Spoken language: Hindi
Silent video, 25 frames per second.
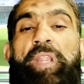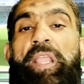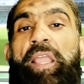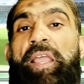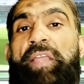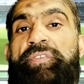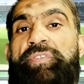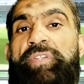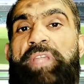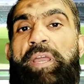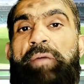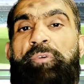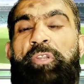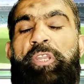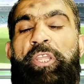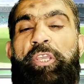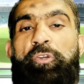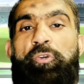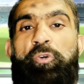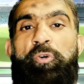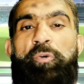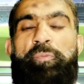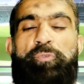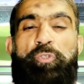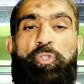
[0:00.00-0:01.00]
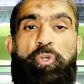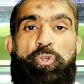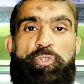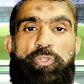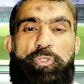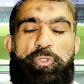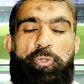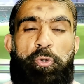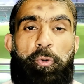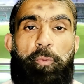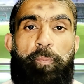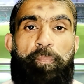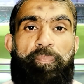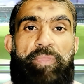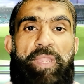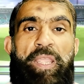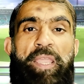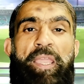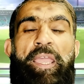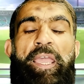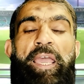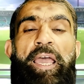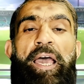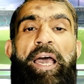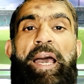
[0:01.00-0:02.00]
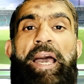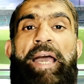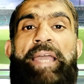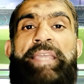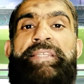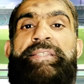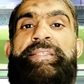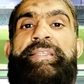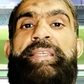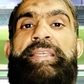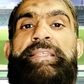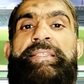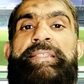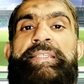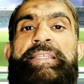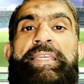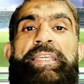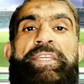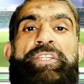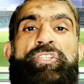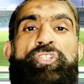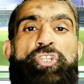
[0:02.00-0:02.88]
असलम दोस्तों आईसीसी